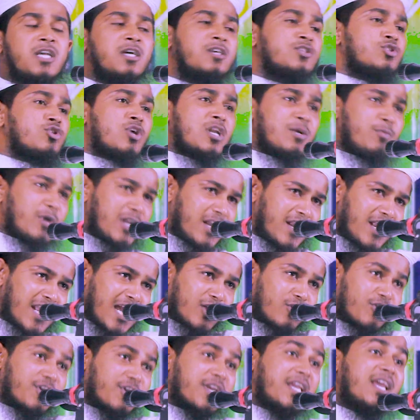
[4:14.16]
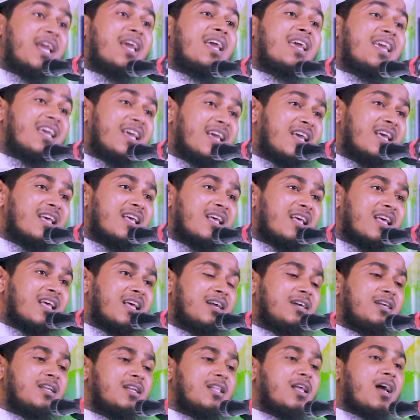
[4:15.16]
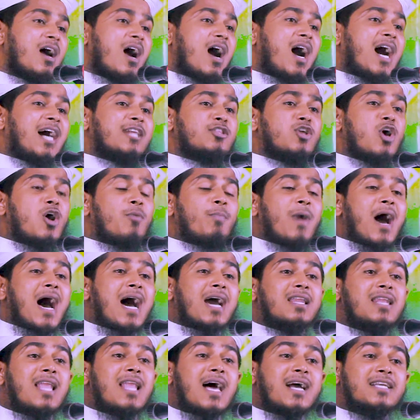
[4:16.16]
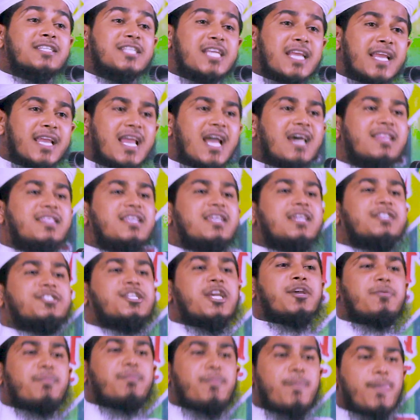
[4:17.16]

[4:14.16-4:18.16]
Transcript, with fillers: জোরে বলেন না কেন কি আদব আখলাক শিক্ষা দিয়েছে